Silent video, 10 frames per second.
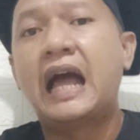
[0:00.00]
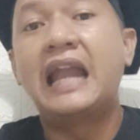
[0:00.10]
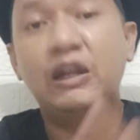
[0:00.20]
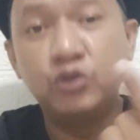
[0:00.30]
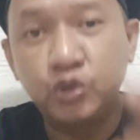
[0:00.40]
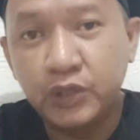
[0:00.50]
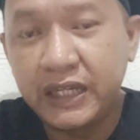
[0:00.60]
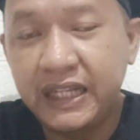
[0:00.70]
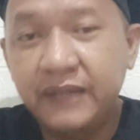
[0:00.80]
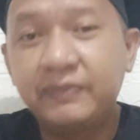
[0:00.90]
ada
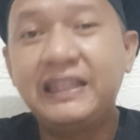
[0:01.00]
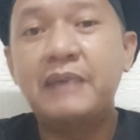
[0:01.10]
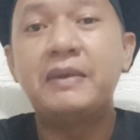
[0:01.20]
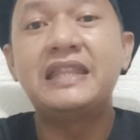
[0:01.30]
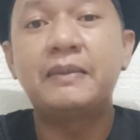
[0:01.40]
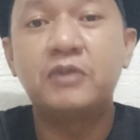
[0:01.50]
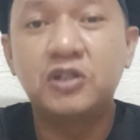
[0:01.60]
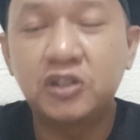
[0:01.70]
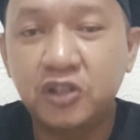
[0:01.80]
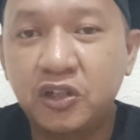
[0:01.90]
untungnya nih, dia mainnya
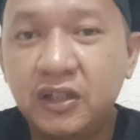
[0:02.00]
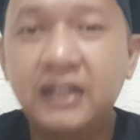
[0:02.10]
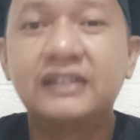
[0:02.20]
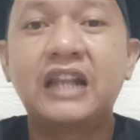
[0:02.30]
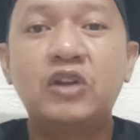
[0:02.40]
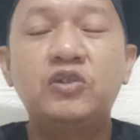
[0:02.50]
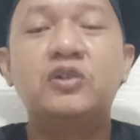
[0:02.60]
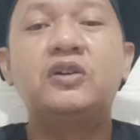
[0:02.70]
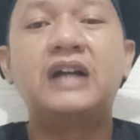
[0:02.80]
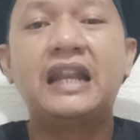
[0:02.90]
monoton, lalu
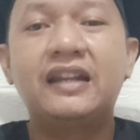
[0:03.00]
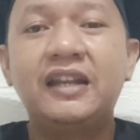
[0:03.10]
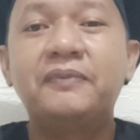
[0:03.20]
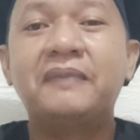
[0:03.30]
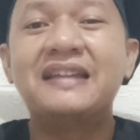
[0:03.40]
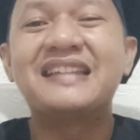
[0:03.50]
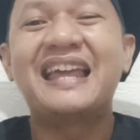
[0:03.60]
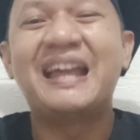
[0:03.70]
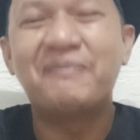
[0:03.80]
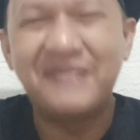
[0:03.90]
eh, ngandelin main
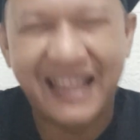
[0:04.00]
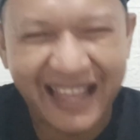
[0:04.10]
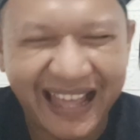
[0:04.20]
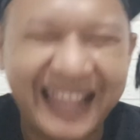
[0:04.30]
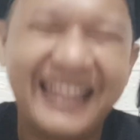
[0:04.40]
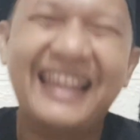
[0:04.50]
sayapnya.